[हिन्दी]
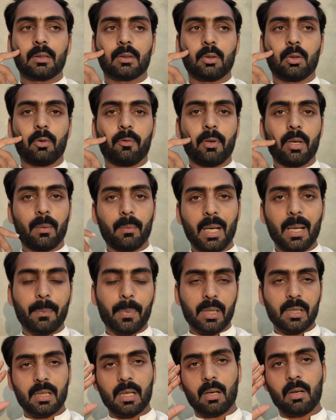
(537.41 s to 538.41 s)
तो फिर मैं
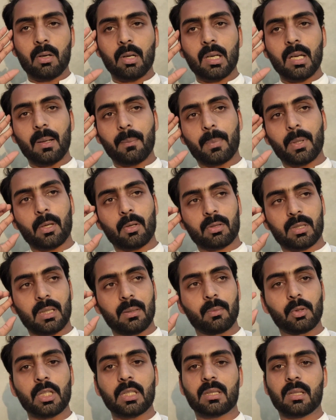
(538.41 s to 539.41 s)
परेशान हो गया फिर
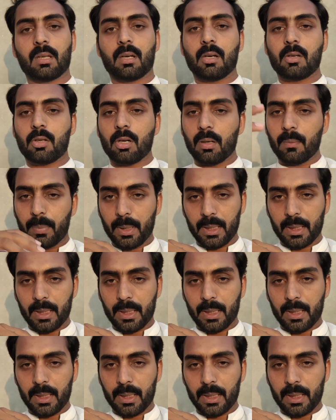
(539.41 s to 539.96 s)
उसने मुझे स्क्रीनशॉट